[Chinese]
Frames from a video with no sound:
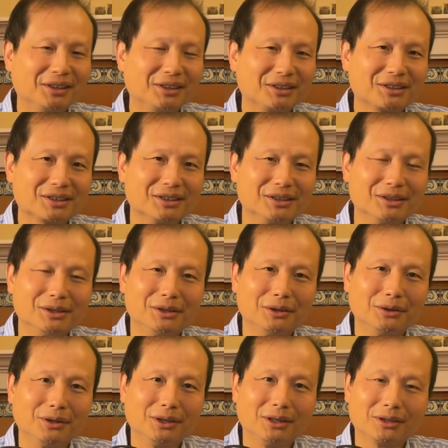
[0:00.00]

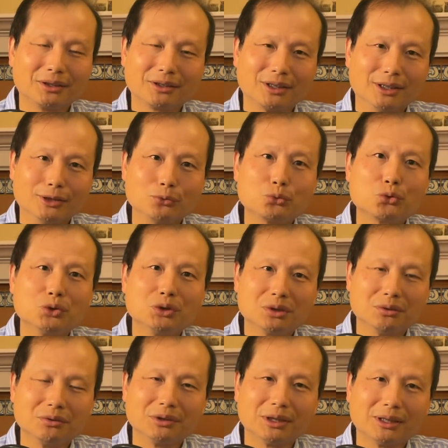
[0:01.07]
是德
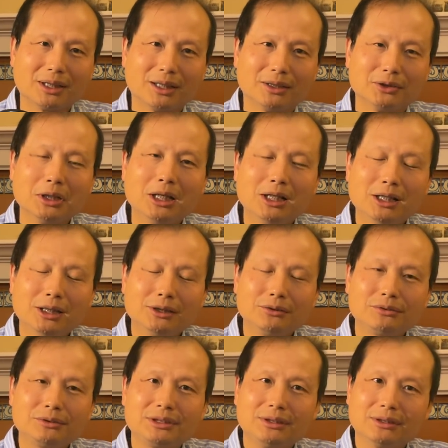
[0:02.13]
军啊，
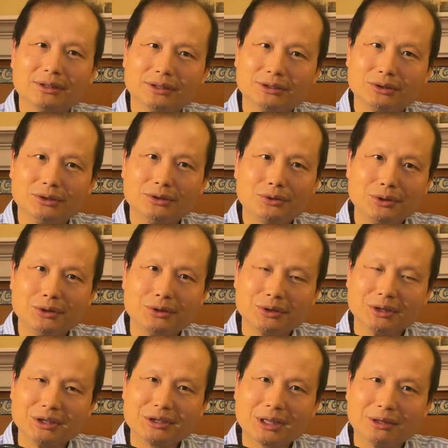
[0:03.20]
呃，狙击
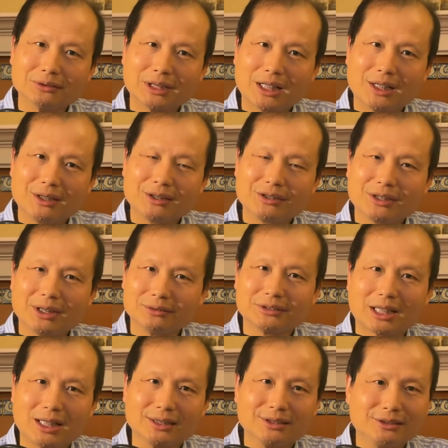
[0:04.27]
学校的校
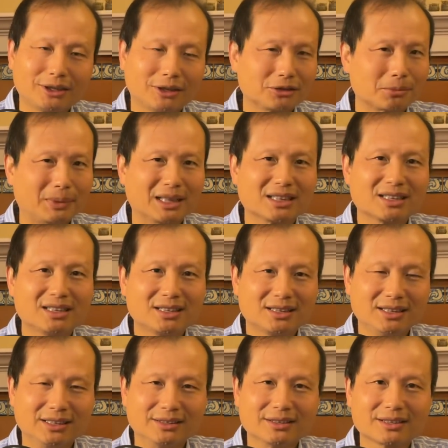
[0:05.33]
长叫什么？柯
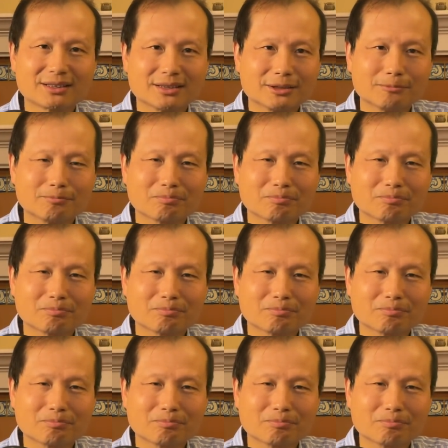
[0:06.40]
林斯。